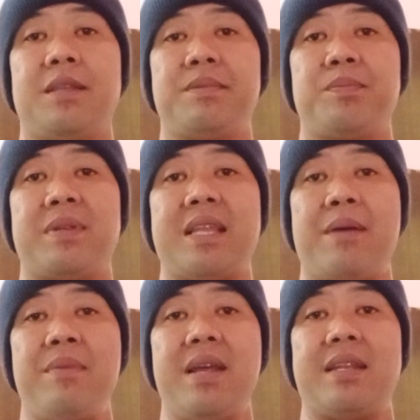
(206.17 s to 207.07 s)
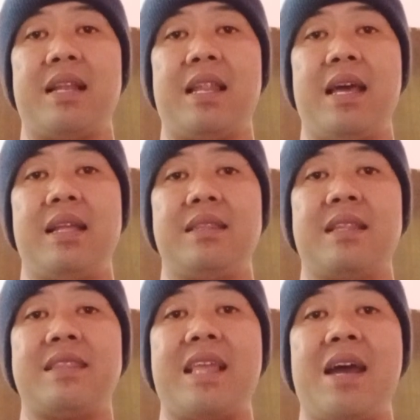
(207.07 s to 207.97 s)
Tips pertama adalah
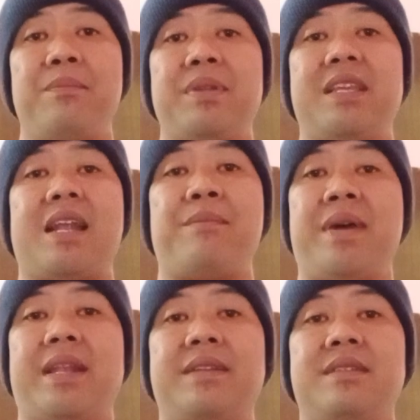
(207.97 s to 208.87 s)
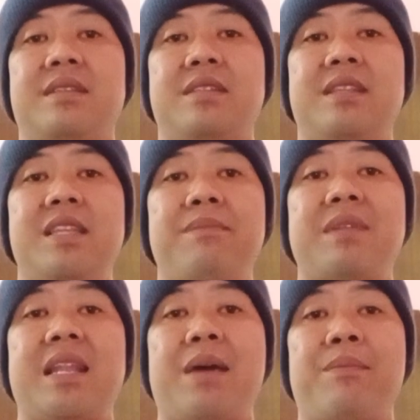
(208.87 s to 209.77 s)
tentang penyiraman. Setiap
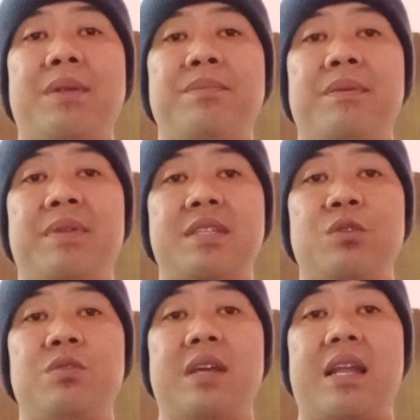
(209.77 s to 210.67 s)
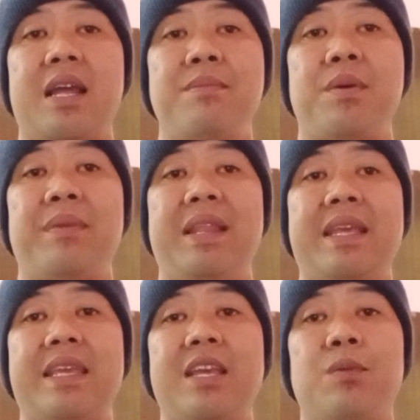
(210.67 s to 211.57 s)
tanaman pembersih udara
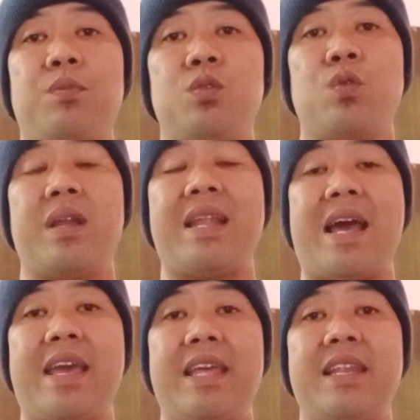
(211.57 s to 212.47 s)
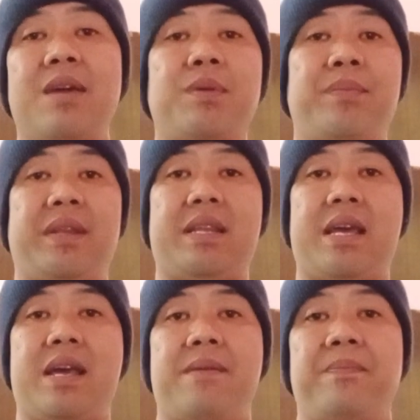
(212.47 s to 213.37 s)
memiliki kebutuhan air yang
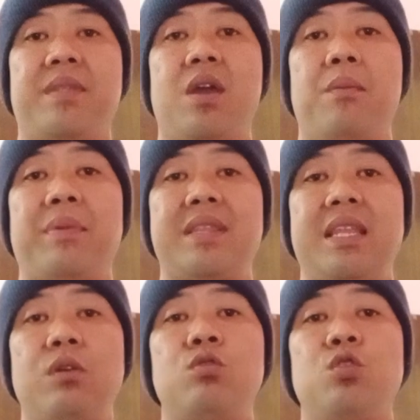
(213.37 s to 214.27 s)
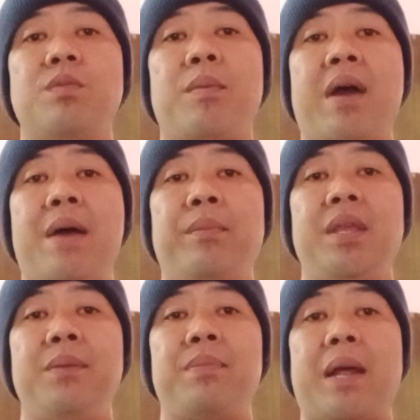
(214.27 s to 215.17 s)
berbeda. Penting untuk
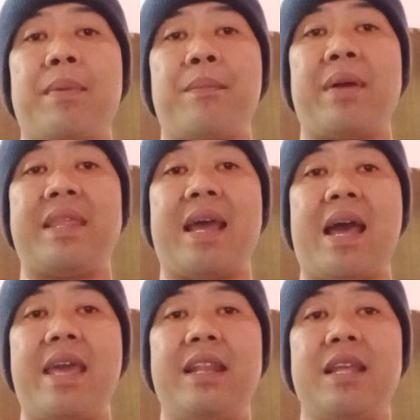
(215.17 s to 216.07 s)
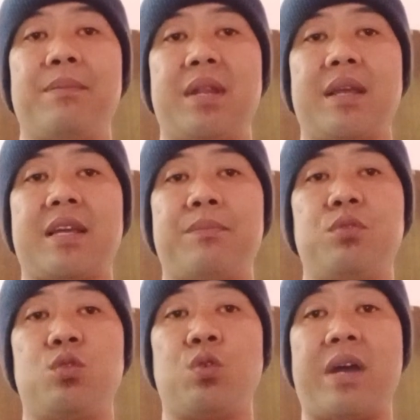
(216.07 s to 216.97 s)
memahami berapa banyak air yang mereka
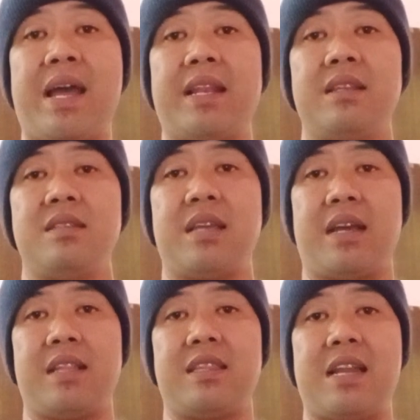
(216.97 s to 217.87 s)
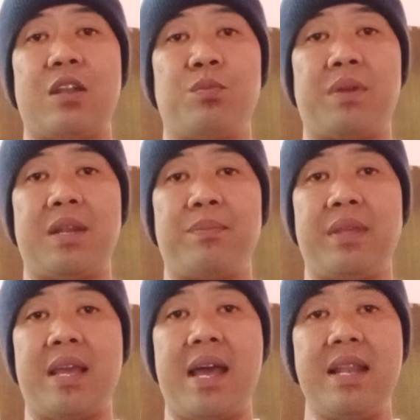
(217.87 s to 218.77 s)
butuhkan. Jangan terlalu
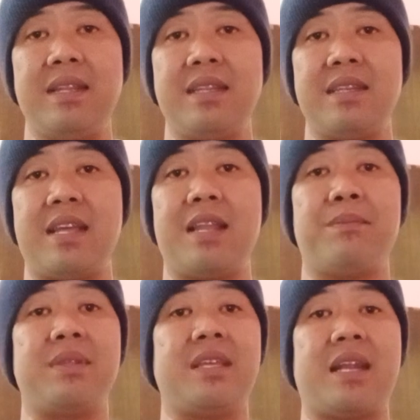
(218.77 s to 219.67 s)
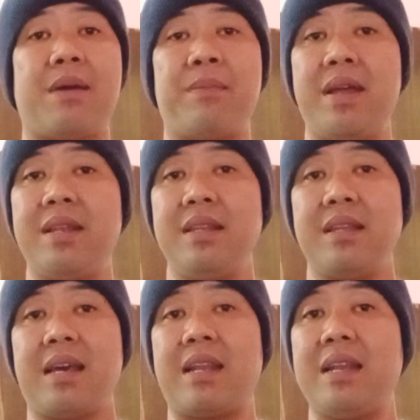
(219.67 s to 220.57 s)
berlebihan dalam penyiraman
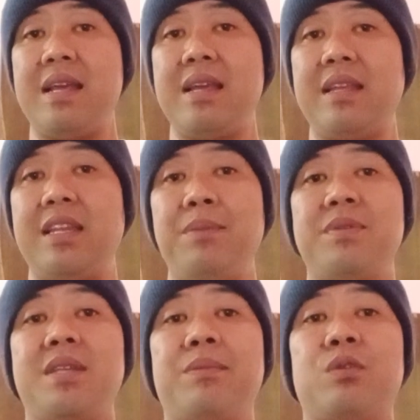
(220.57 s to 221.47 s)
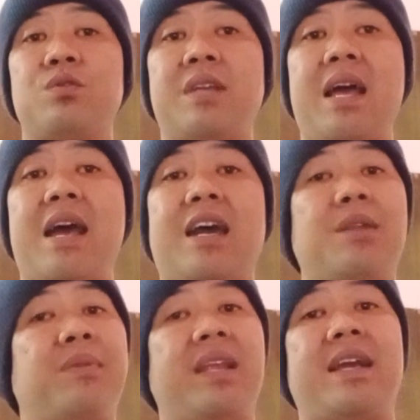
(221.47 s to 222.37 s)
karena ini bisa merusak
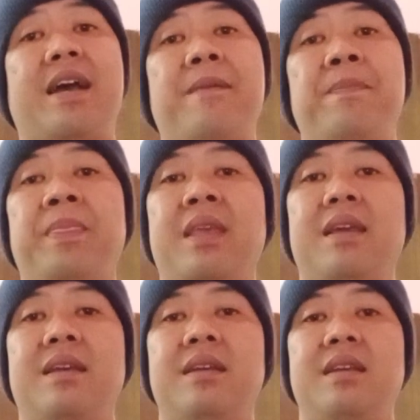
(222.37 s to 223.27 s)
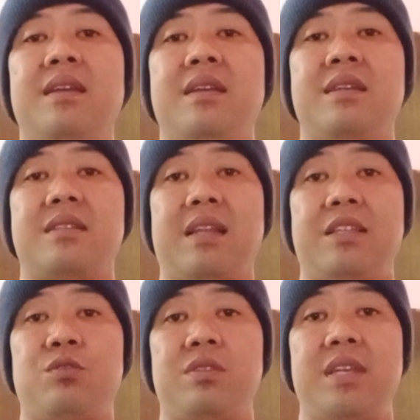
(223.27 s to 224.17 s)
akar mereka.
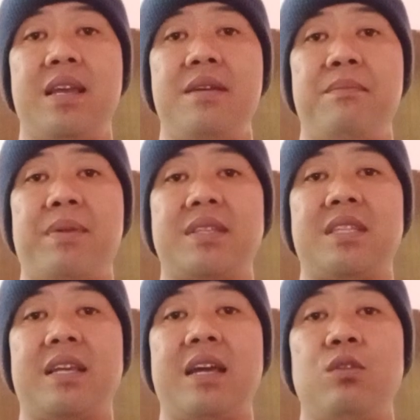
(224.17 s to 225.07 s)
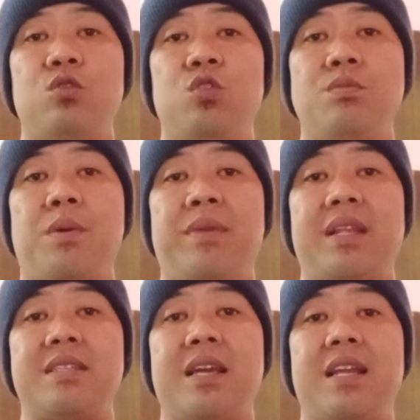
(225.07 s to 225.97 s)
Selanjutnya, pastikan untuk
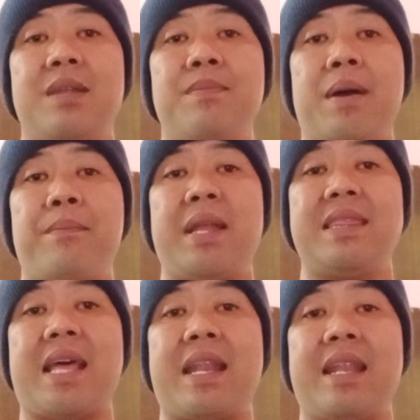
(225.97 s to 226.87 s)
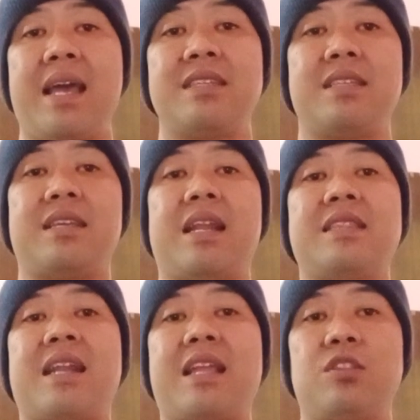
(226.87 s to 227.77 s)
memeriksa kelembapan tanah
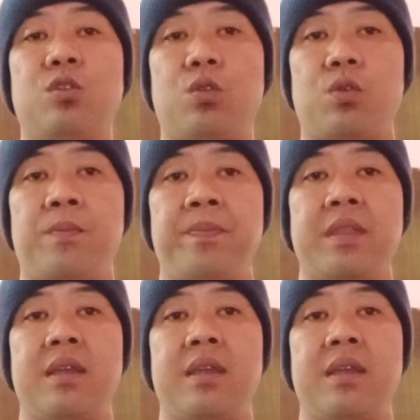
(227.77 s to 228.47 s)
secara teratur.